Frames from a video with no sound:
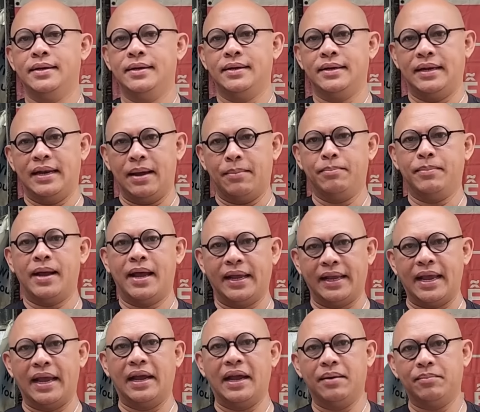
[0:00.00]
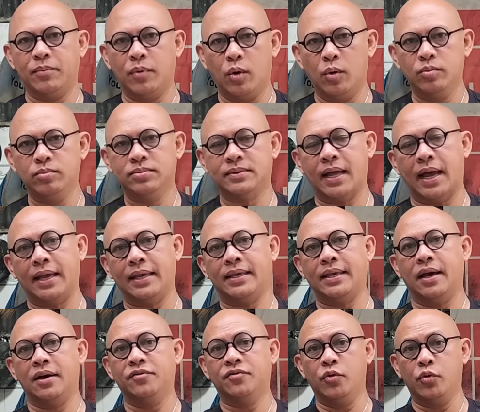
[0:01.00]
năm 2024 tại chợ
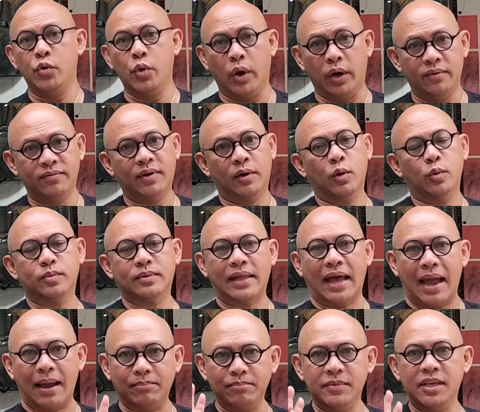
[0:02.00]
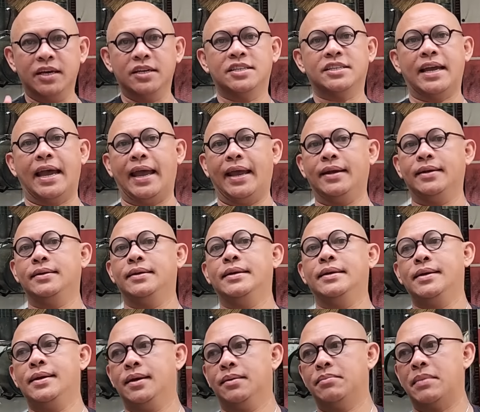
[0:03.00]
Phú Nhuận vào lúc 8 giờ sáng.
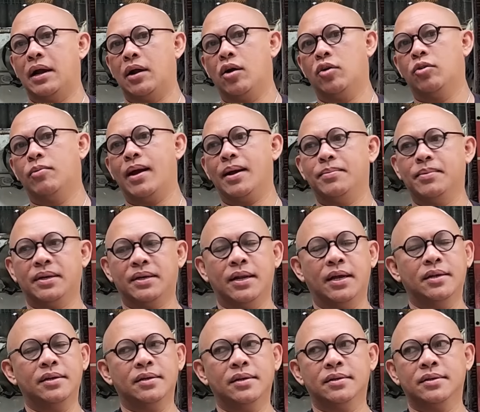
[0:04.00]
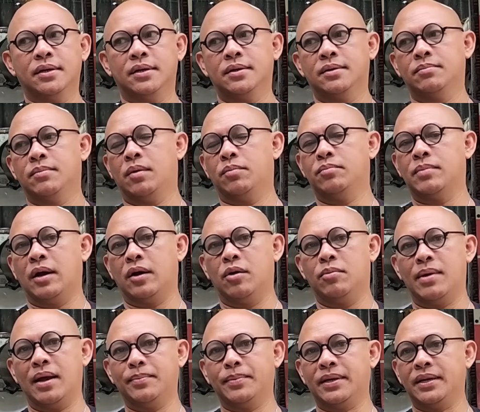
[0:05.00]
Bà con cô bác mình đến, mong bà con
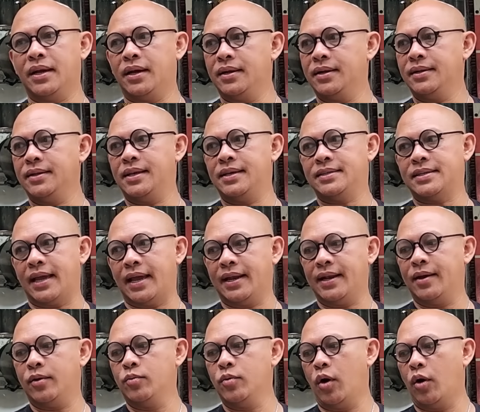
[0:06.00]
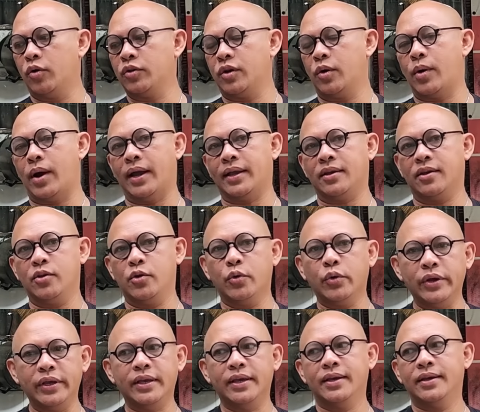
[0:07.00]
bác mình đến chia sẻ để ủng hộ cho ngoại cho
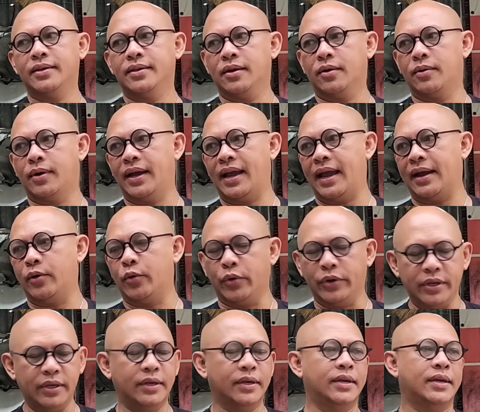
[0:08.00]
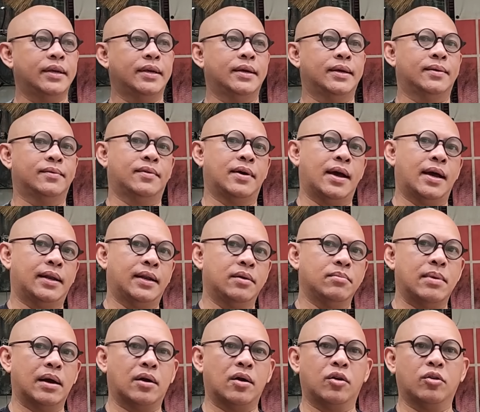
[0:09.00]
vui, cho ngoại an ủi. Và nếu
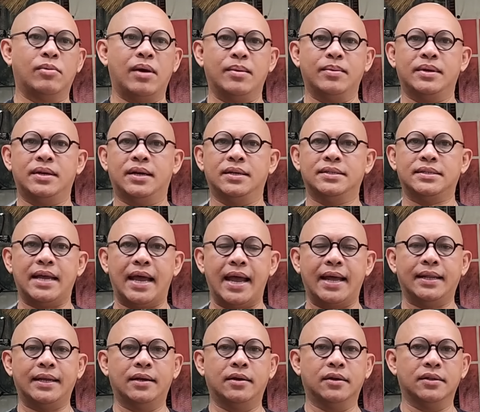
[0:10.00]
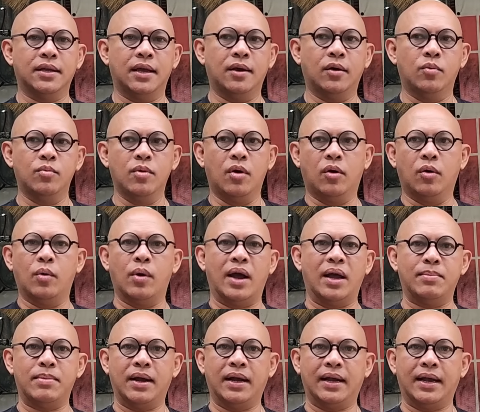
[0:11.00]
bà con cô bác mình ở xa thì có thể ủng hộ ngoại
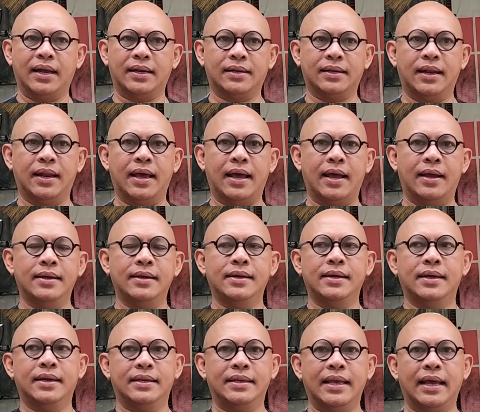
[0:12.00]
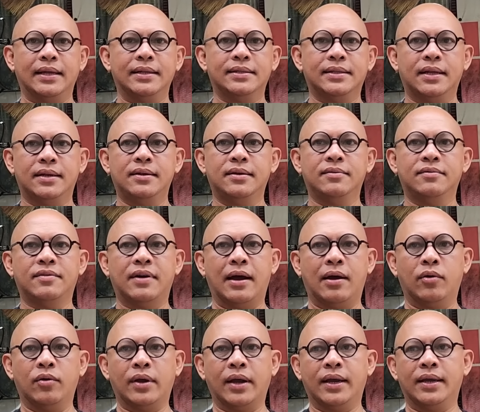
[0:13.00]
bằng cách là nhắn tin
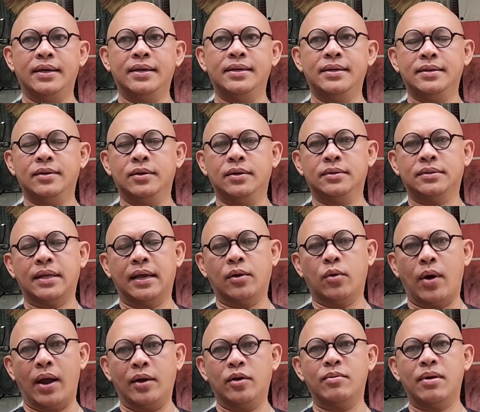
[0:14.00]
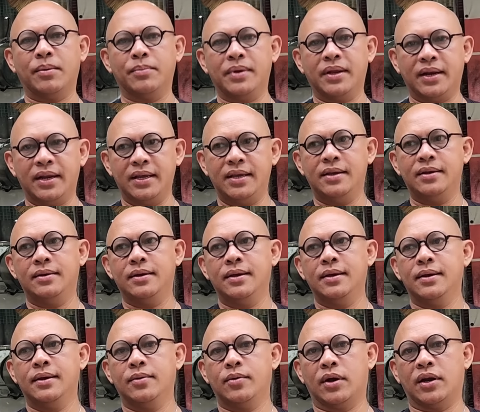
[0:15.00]
vào cái tài khoản của bạn Miri
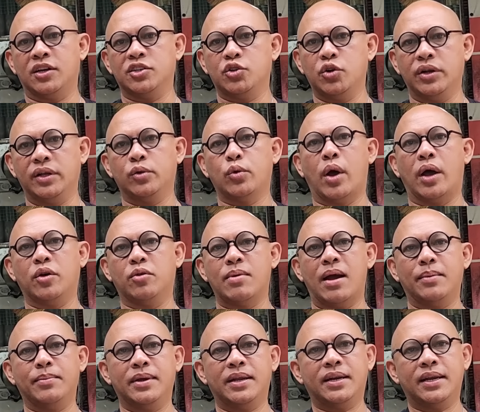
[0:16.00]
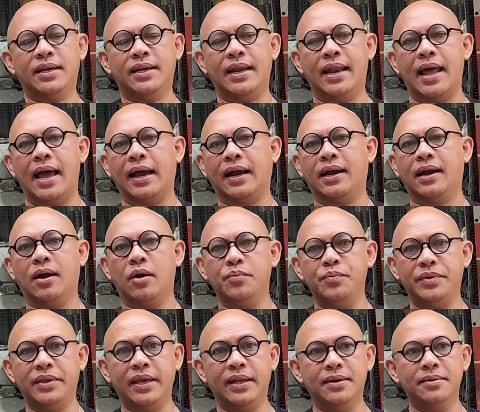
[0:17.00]
hoặc là số điện thoại của bạn Miri là
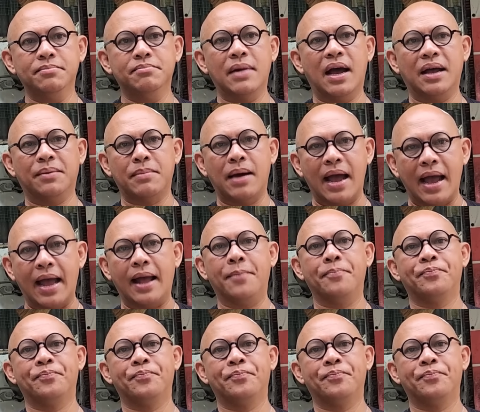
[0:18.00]
0933